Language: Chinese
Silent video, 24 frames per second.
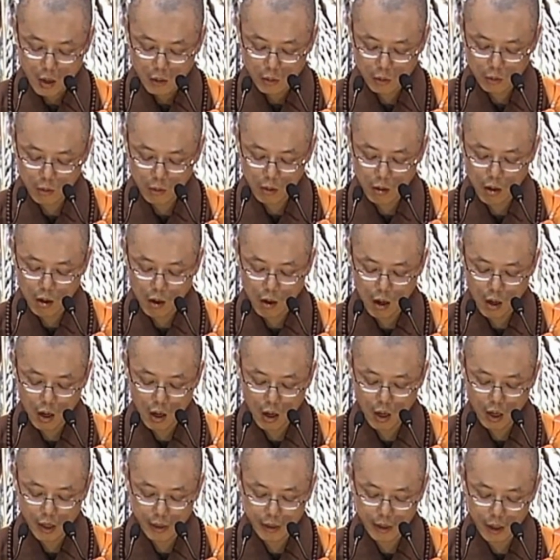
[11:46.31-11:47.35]
若
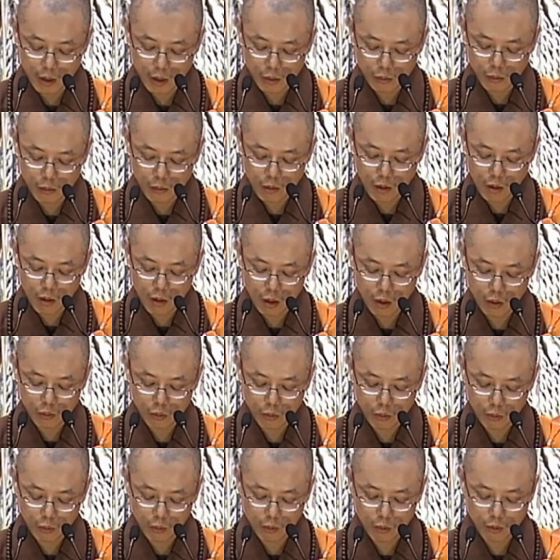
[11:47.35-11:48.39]
有所
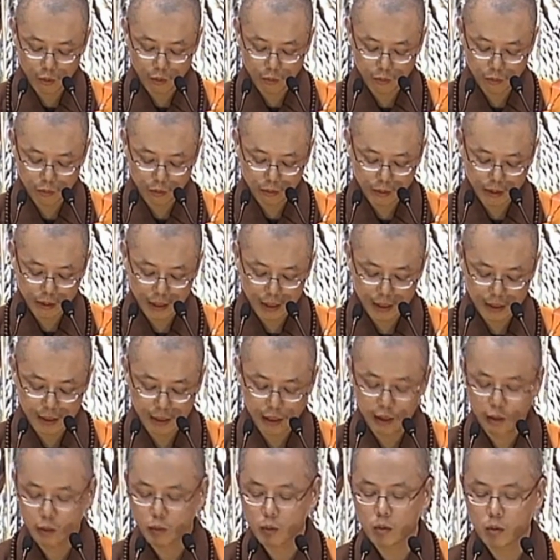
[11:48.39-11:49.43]
住菩提
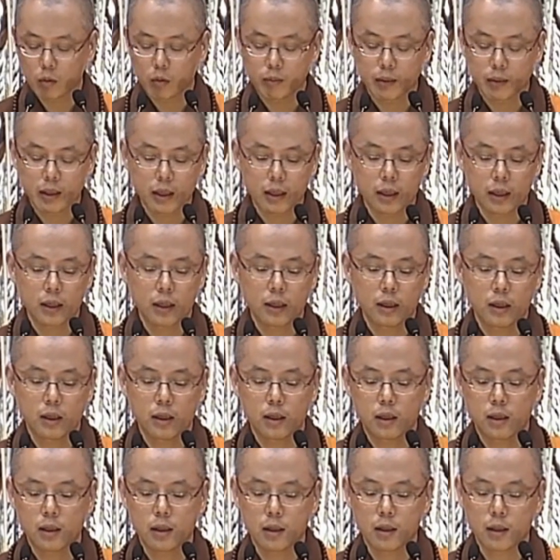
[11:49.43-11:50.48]
即无
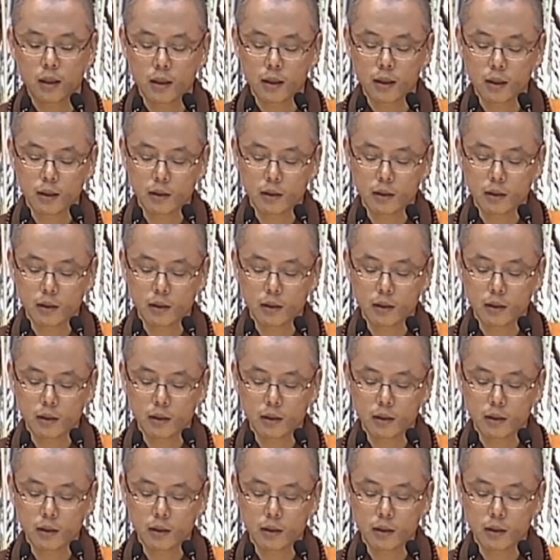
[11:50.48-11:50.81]
明。